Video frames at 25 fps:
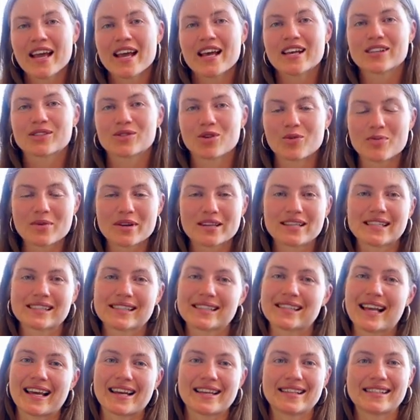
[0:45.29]
Somit ist
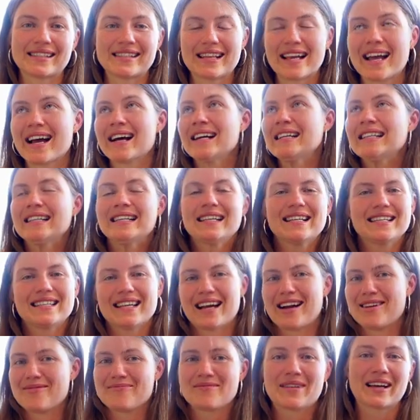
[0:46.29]
es eine sehr
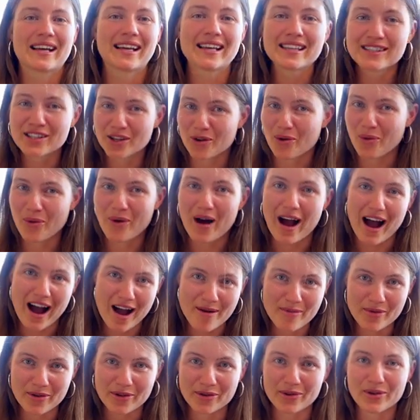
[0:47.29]
ja,
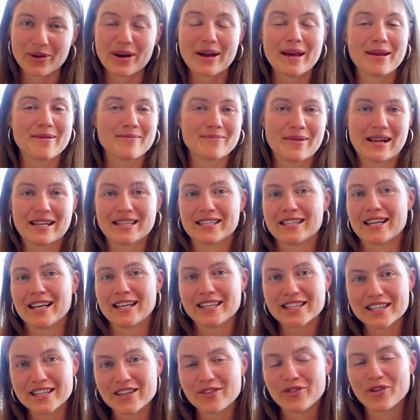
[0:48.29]
risikoarme ähm,
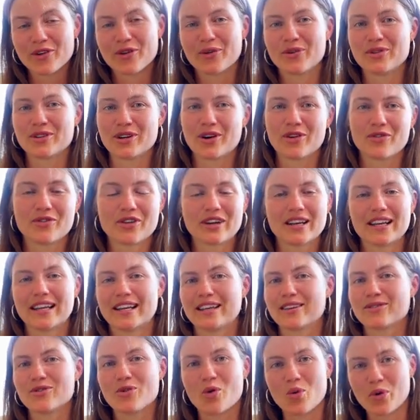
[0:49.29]
Alternative und auch
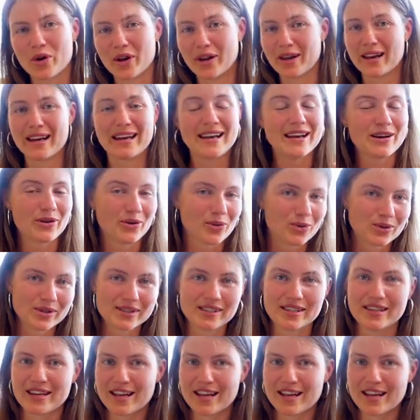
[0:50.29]
wirklich ohne große